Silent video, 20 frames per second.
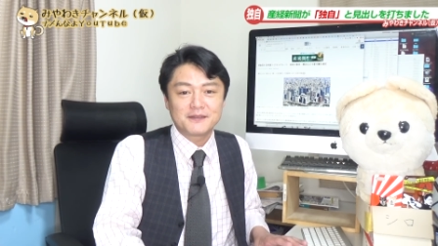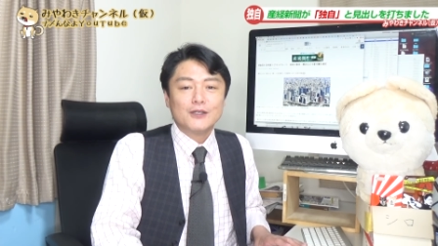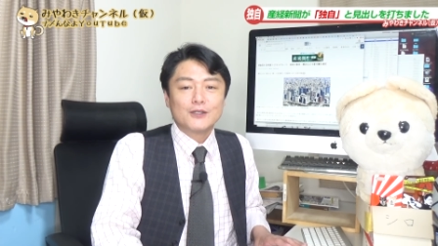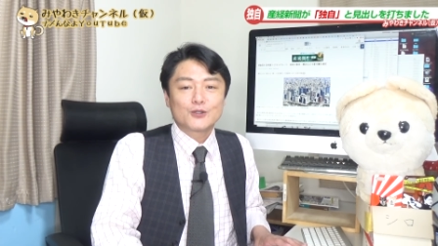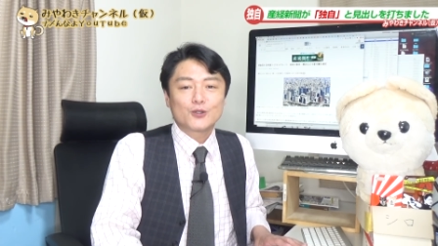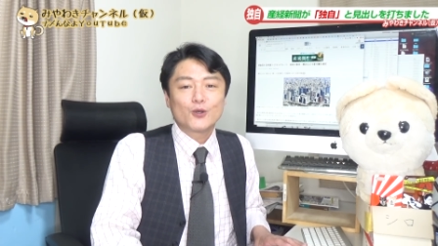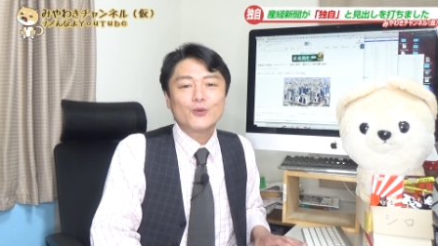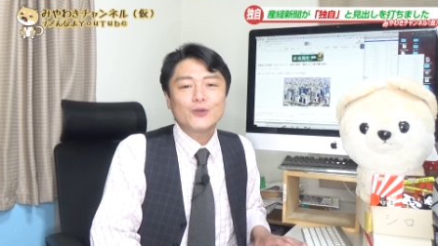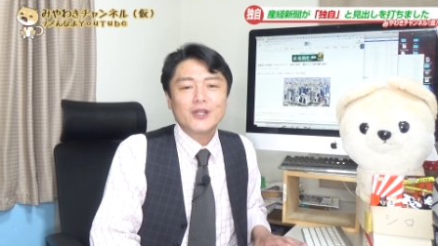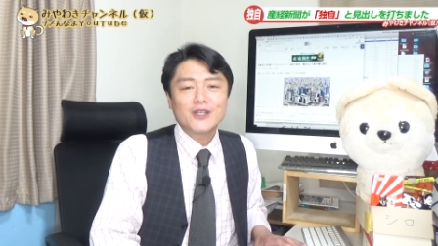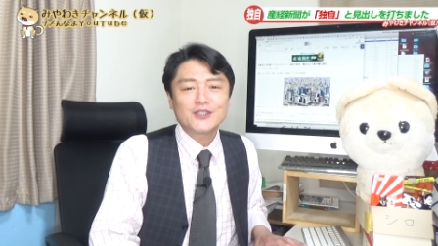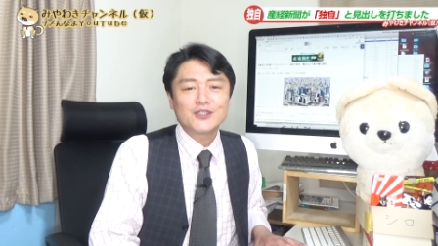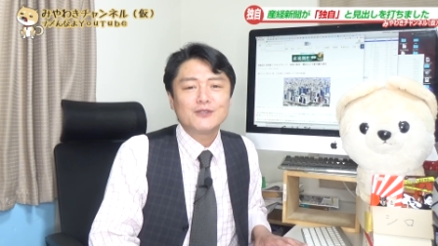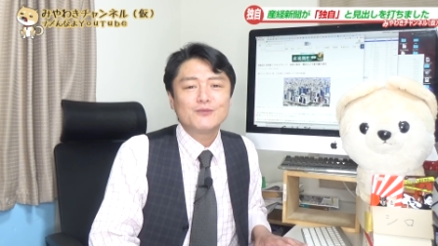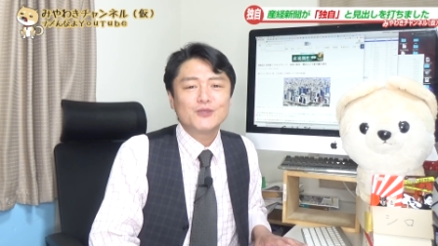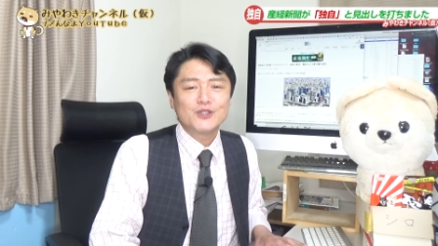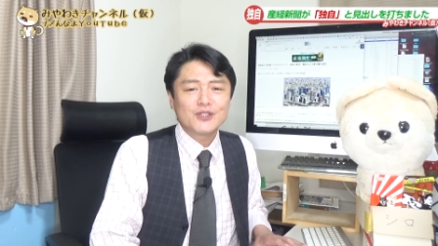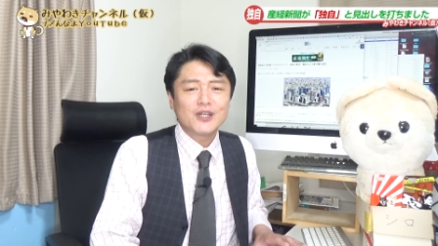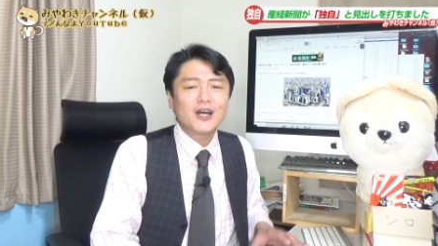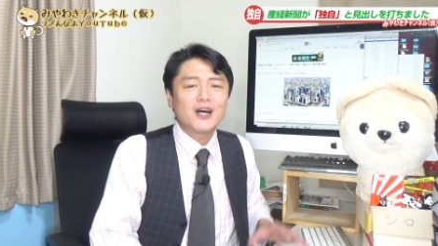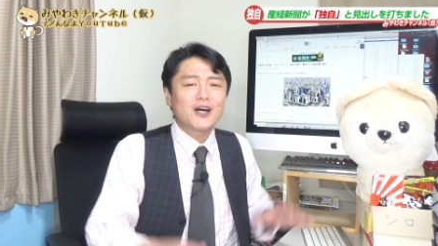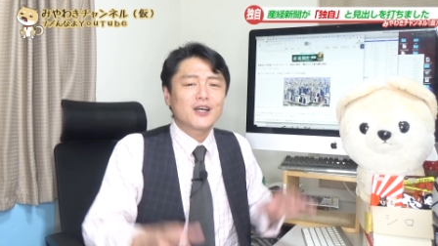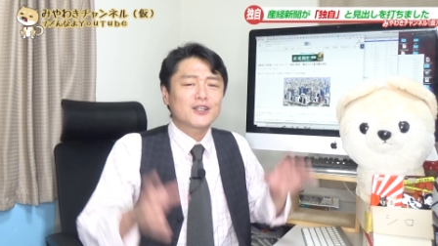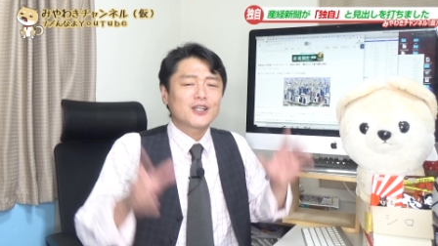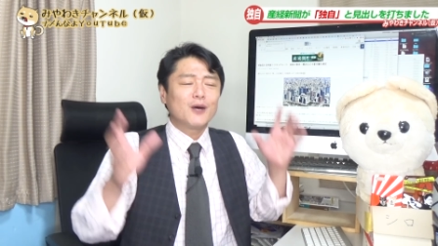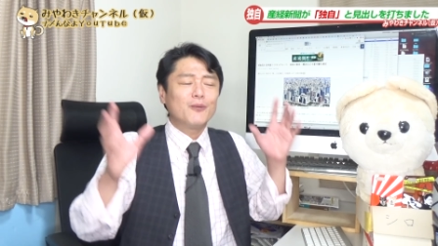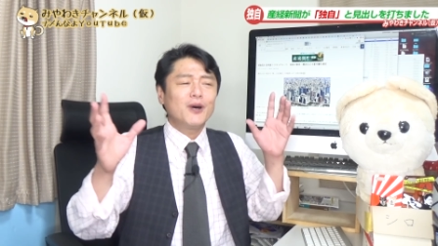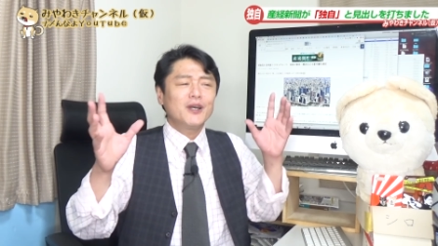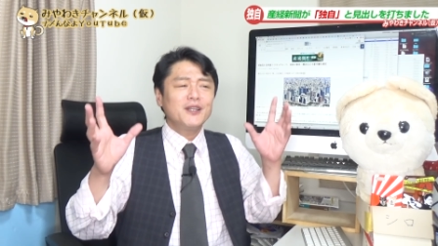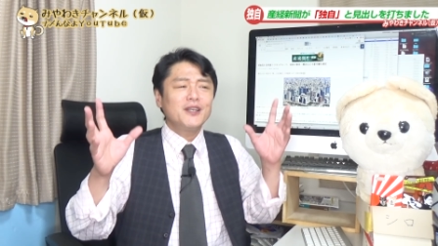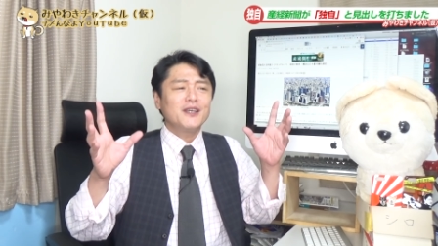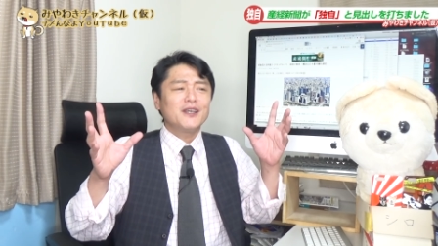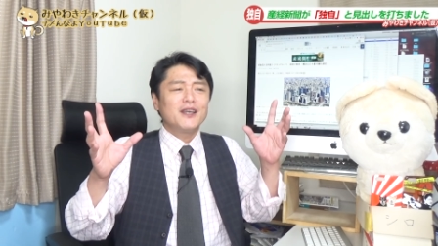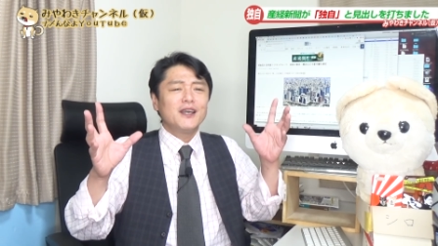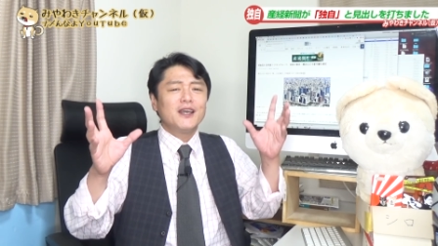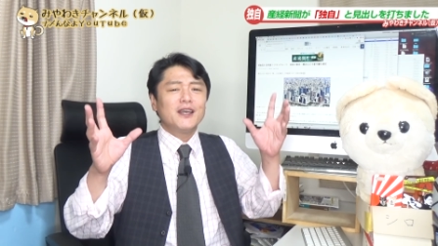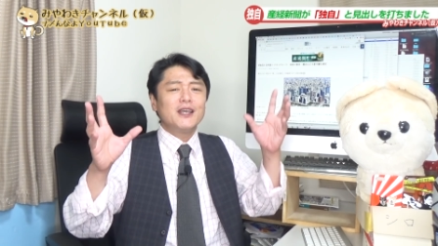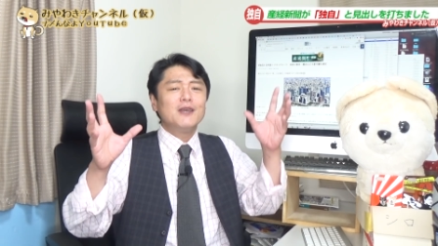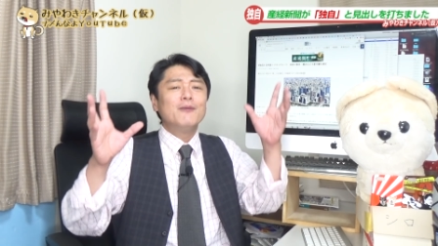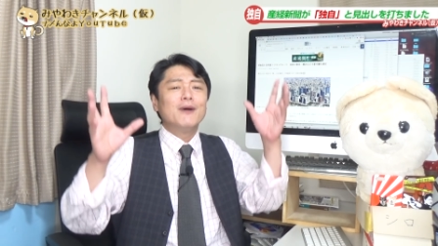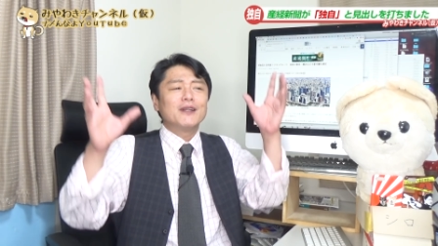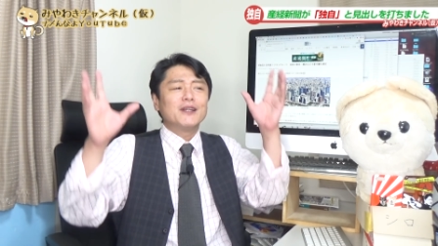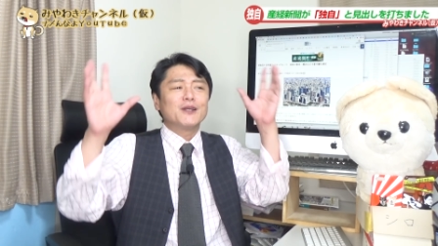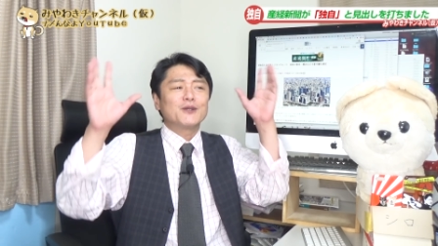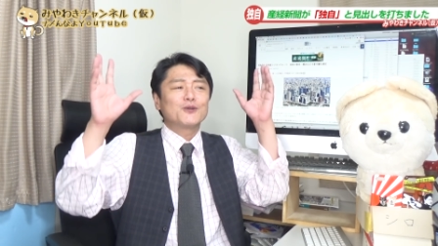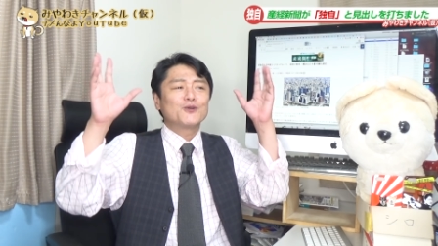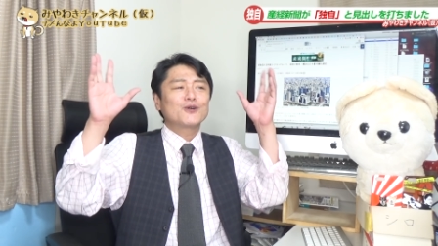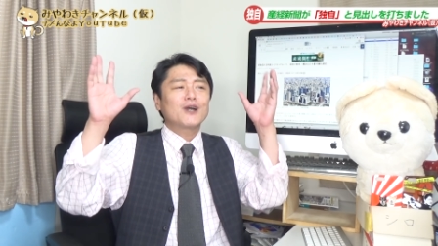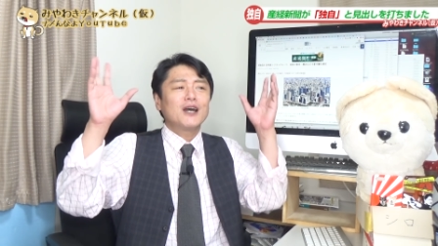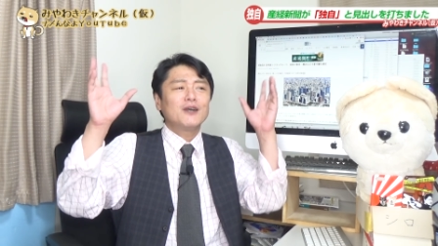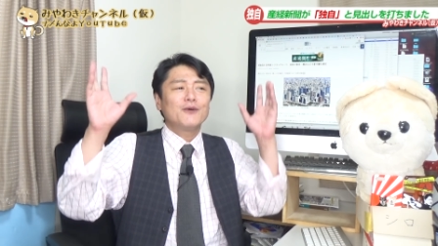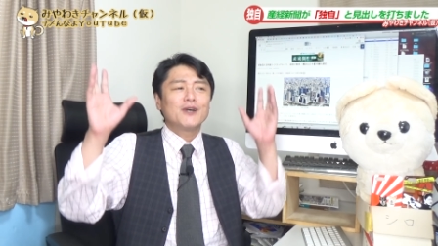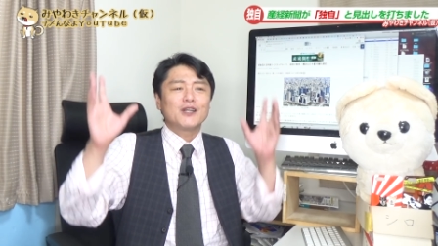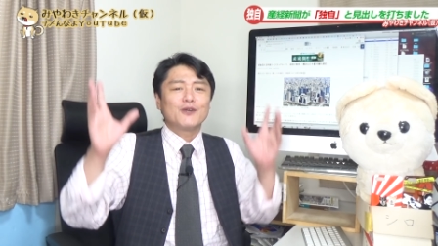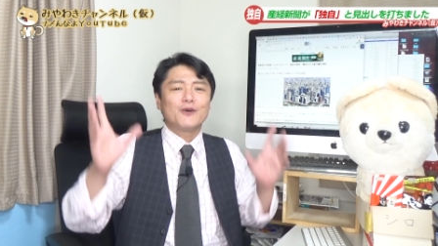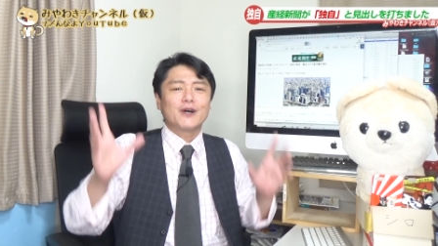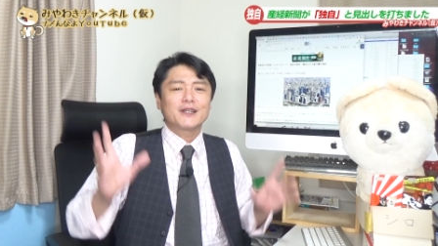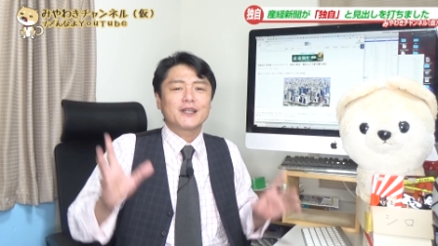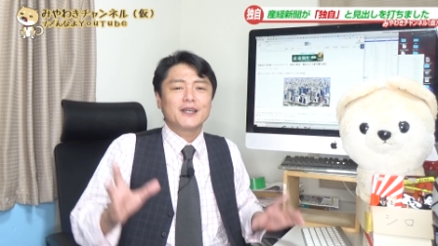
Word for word: そんな新聞がたまに今ネット界隈で話